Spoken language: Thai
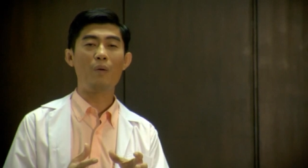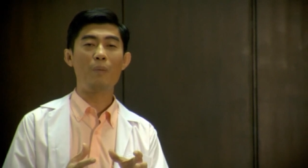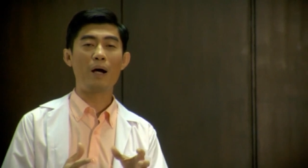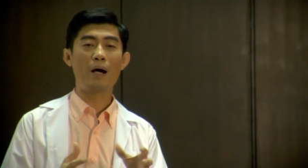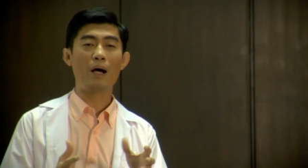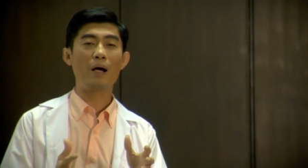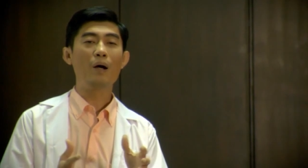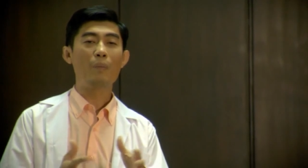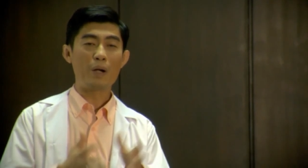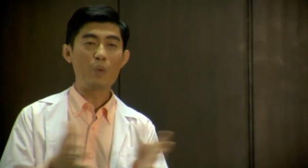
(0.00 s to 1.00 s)
เอามา
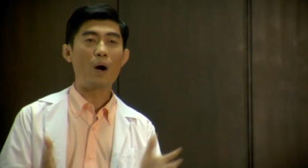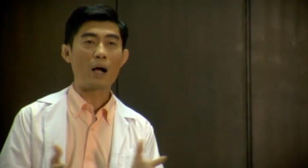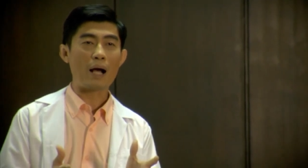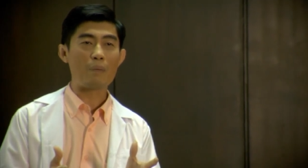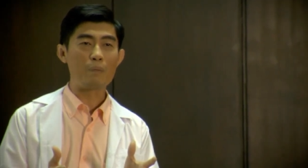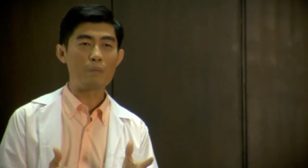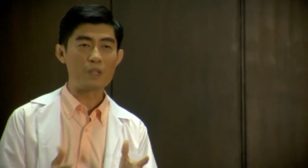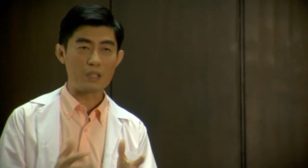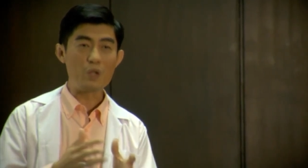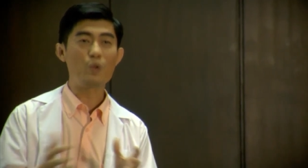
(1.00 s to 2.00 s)
ผนวกกับ
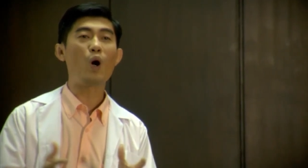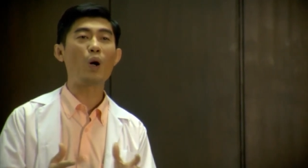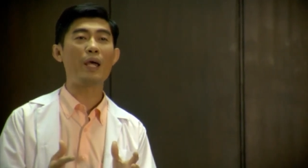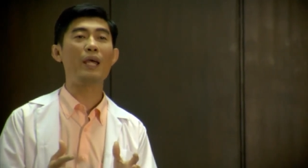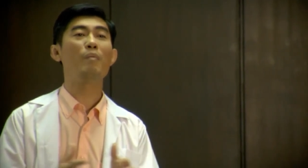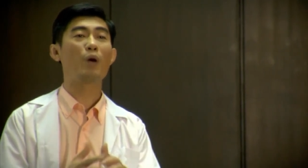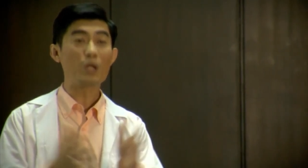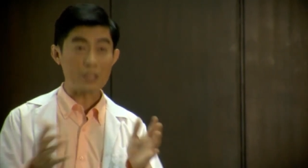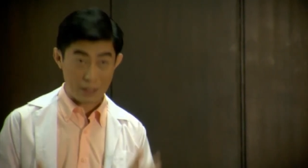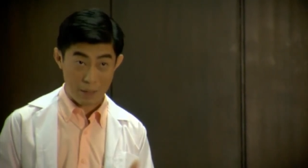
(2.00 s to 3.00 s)
สิ่งที่อยู่นอก A
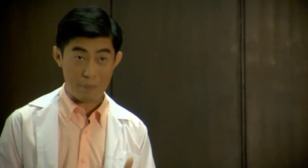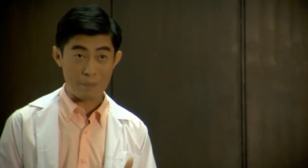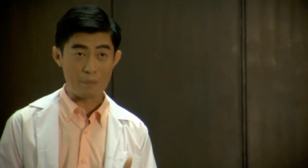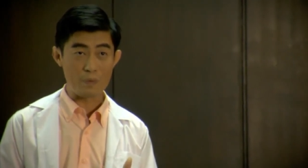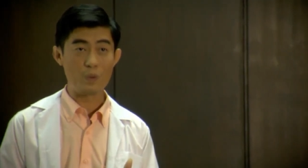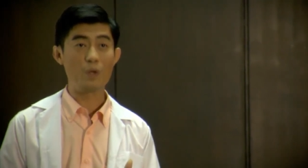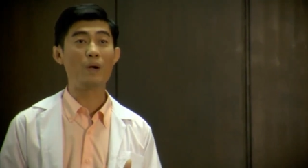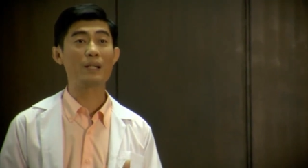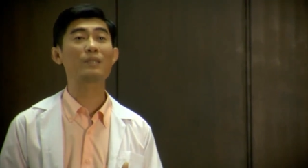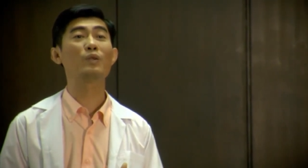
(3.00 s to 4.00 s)
มันก็จะเต็มยู
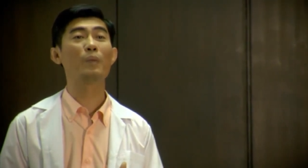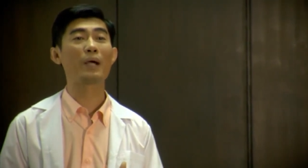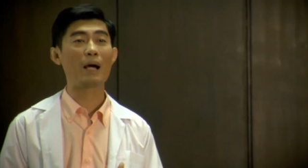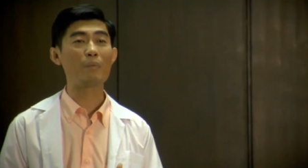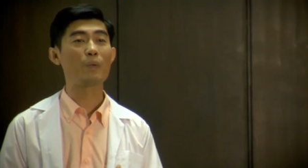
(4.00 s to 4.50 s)
นิเวอร์สถูกไหม